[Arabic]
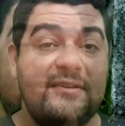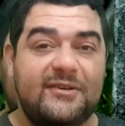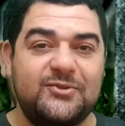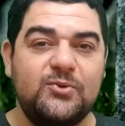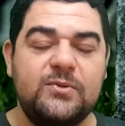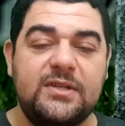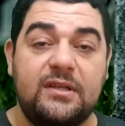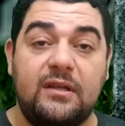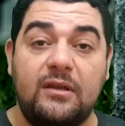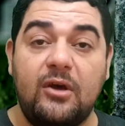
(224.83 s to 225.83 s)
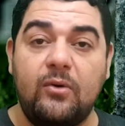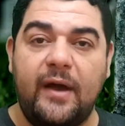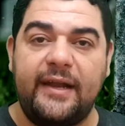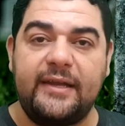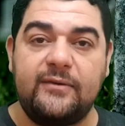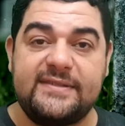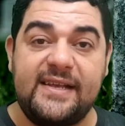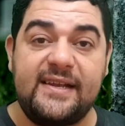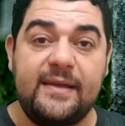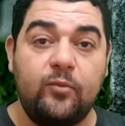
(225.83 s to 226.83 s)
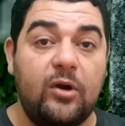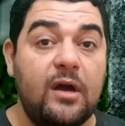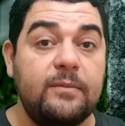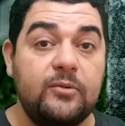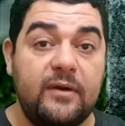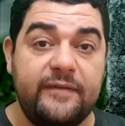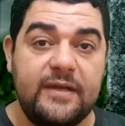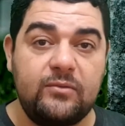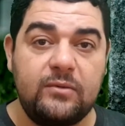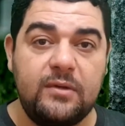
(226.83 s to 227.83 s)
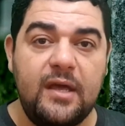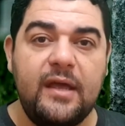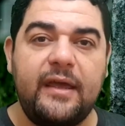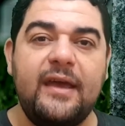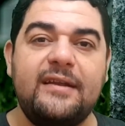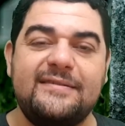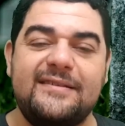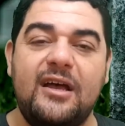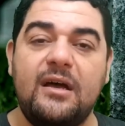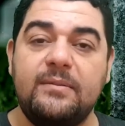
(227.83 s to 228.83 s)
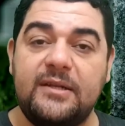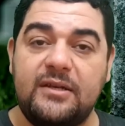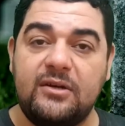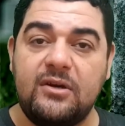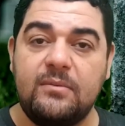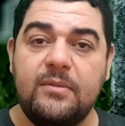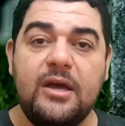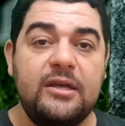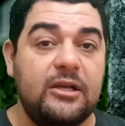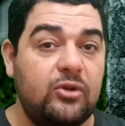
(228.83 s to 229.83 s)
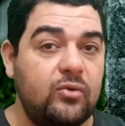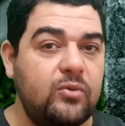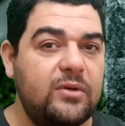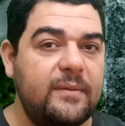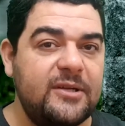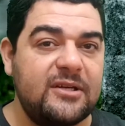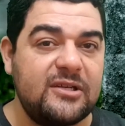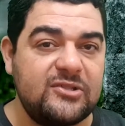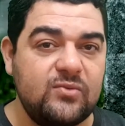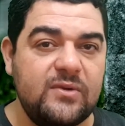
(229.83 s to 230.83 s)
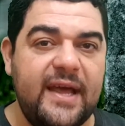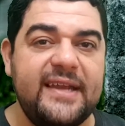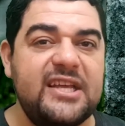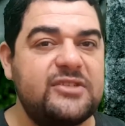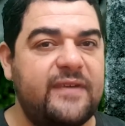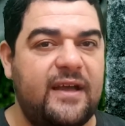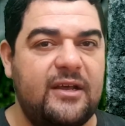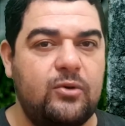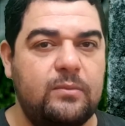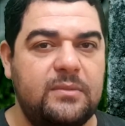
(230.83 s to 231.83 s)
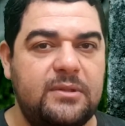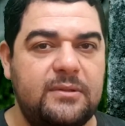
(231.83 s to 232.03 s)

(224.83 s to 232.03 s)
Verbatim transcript: الرسول صلى الله عليه وسلم وقبل وفاته كان الصحابة الكرام يطلبون من الرسول أن يشفع لهم